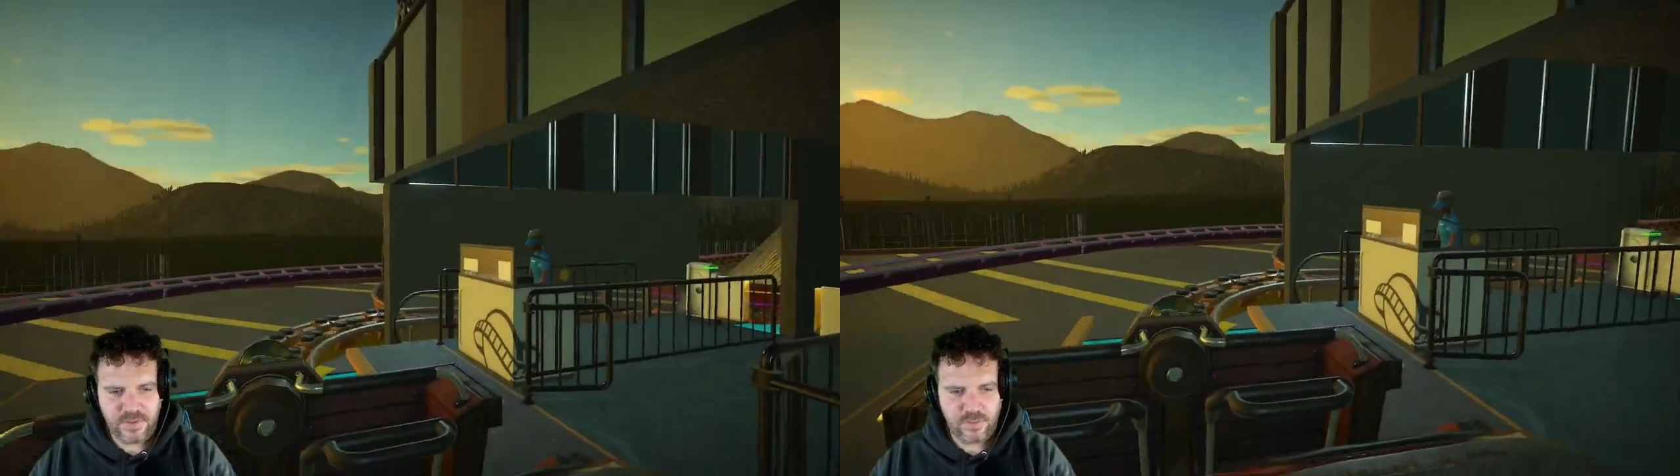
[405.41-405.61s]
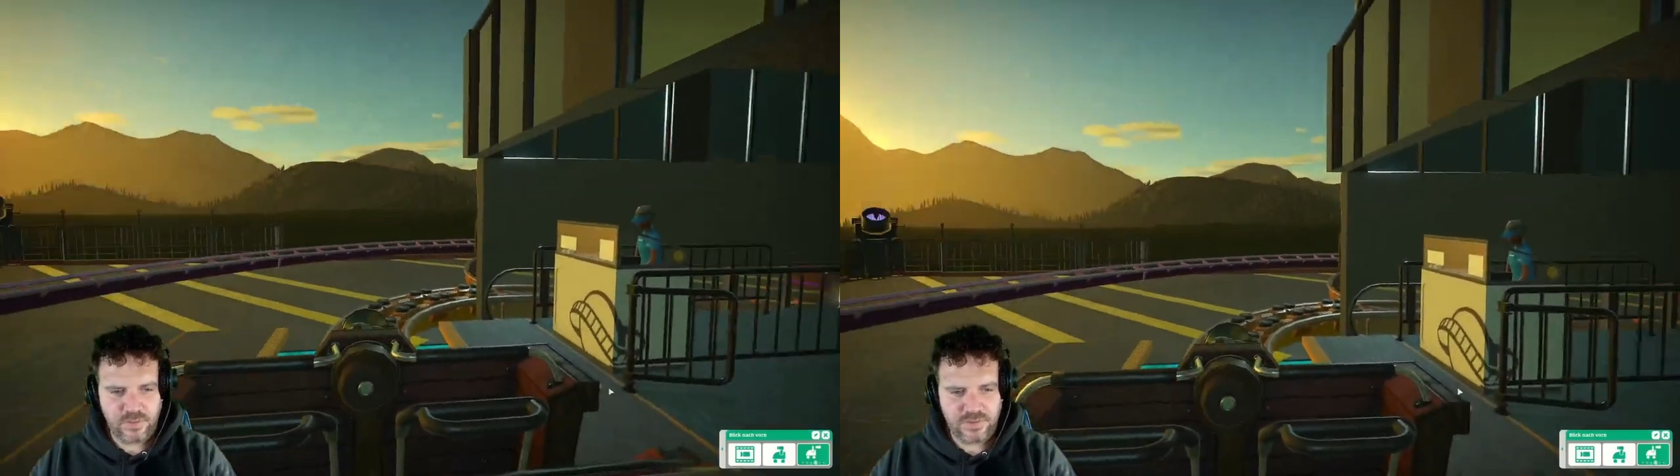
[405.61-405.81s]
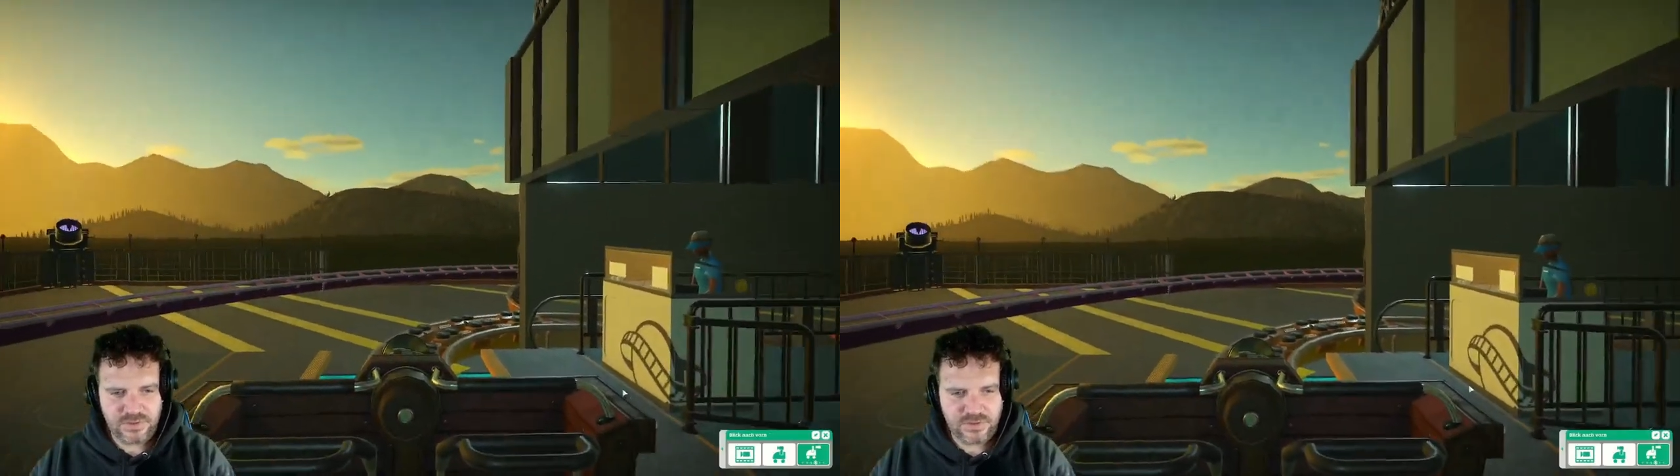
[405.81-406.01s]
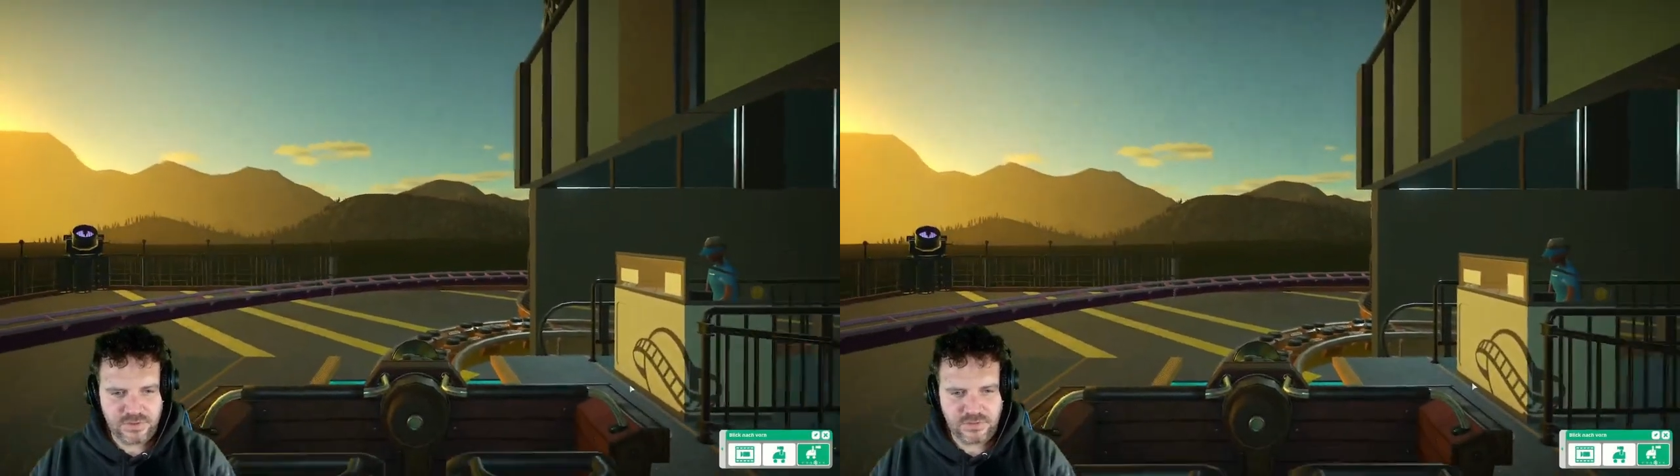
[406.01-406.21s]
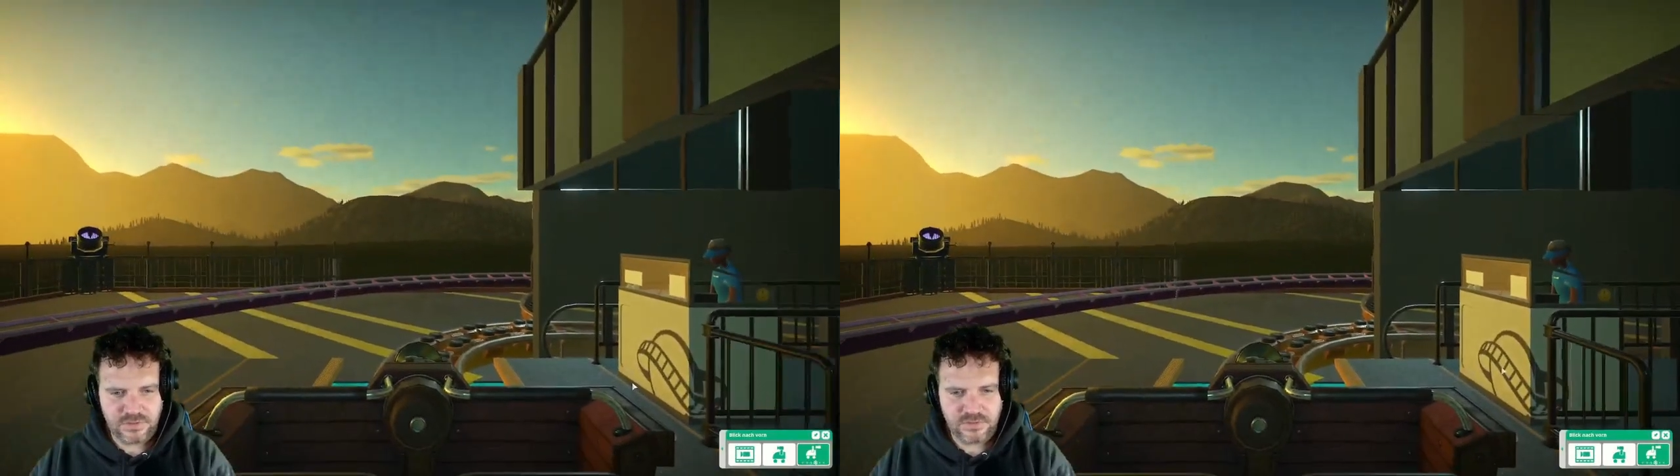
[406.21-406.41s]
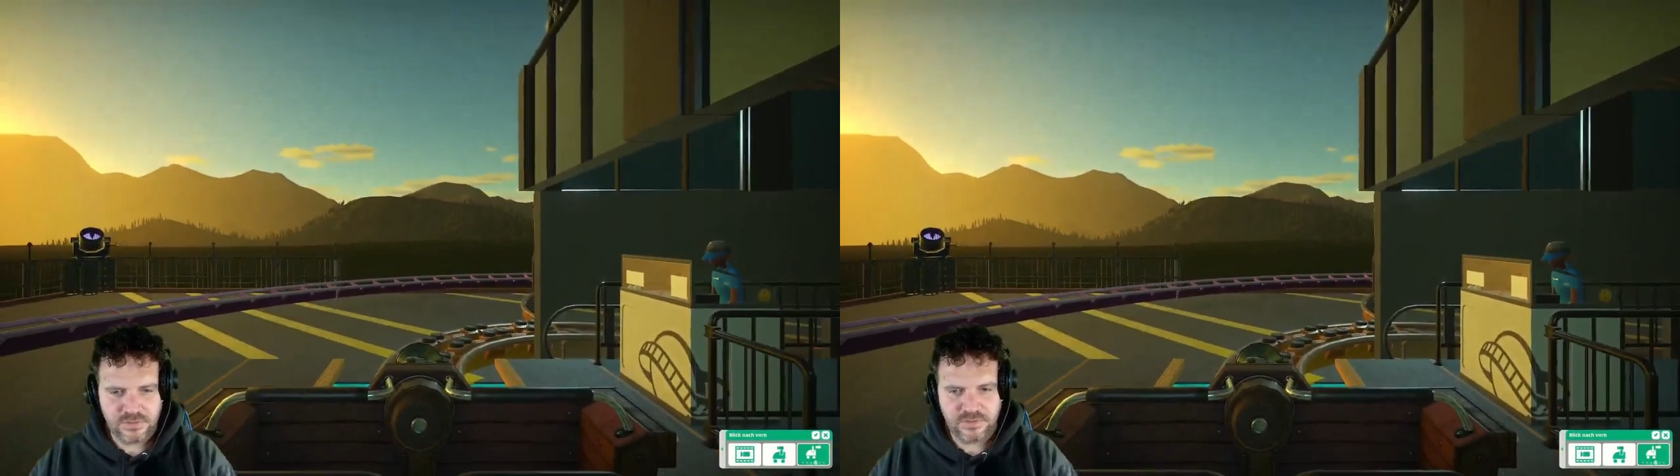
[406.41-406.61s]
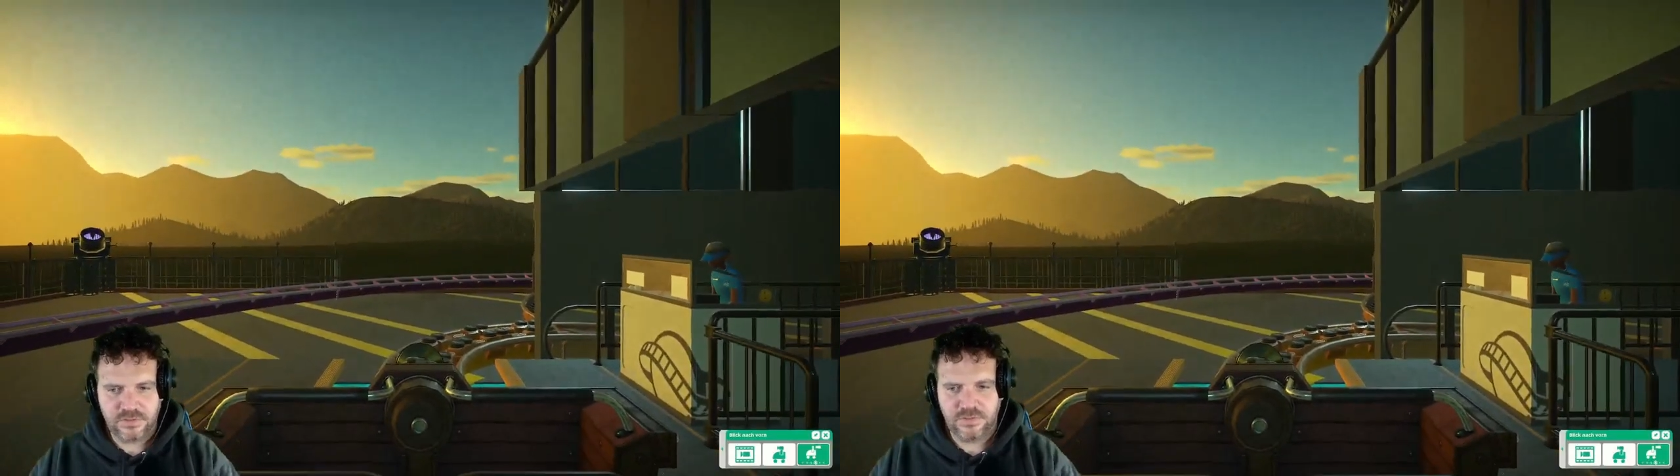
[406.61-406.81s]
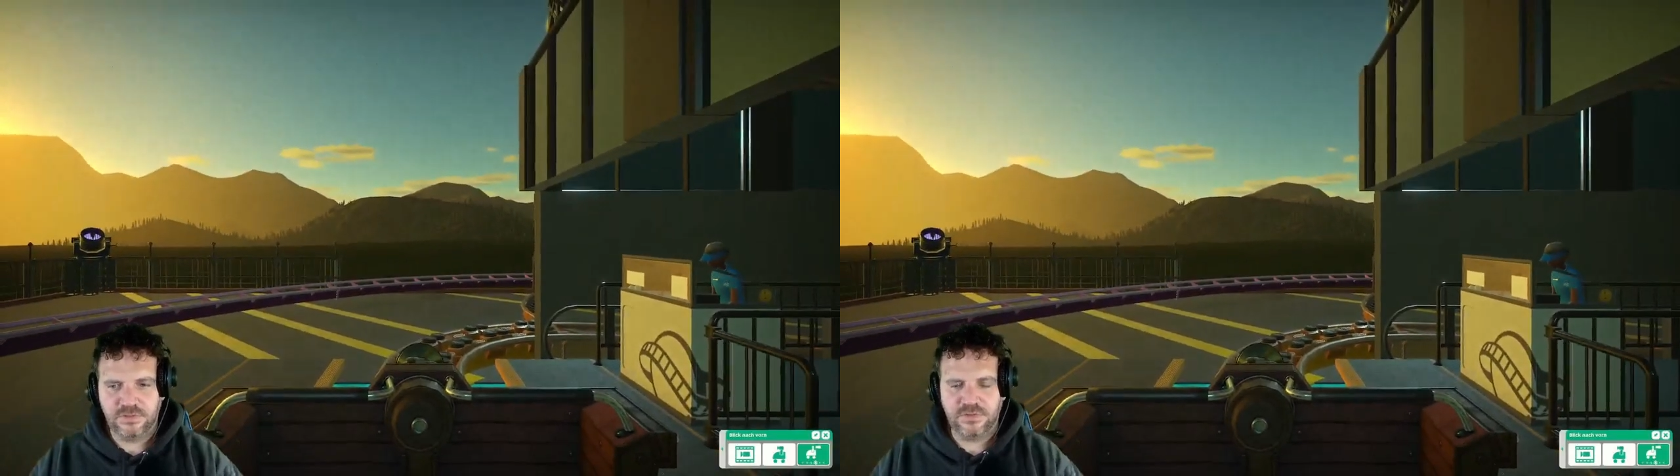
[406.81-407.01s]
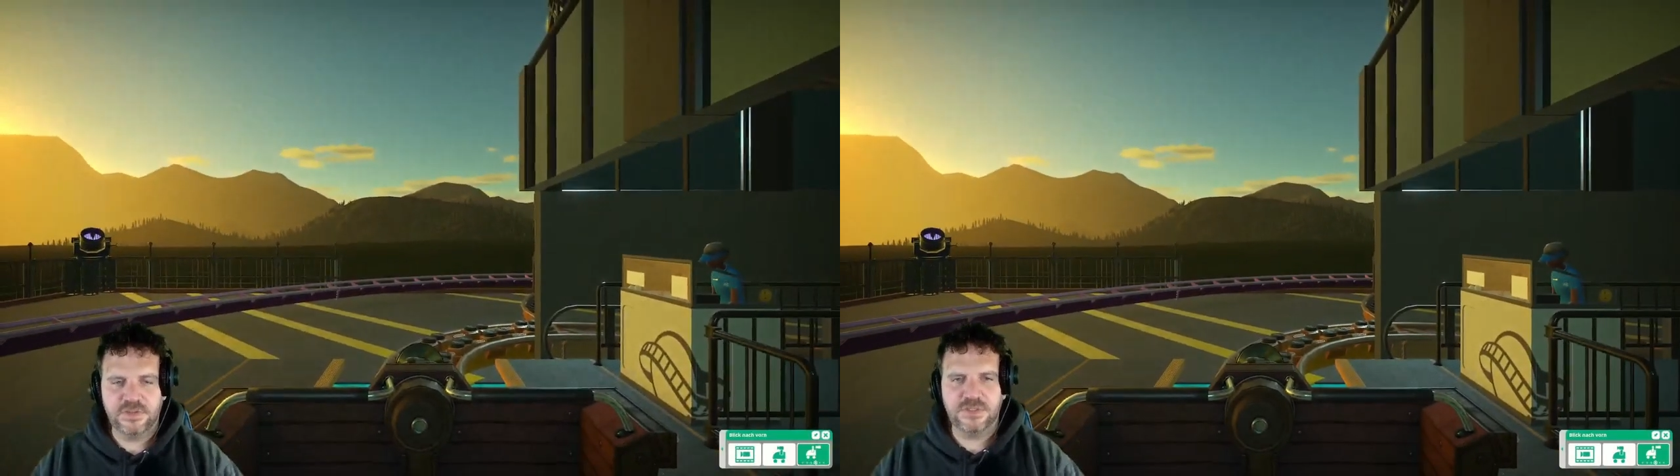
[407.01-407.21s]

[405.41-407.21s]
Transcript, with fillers: Und es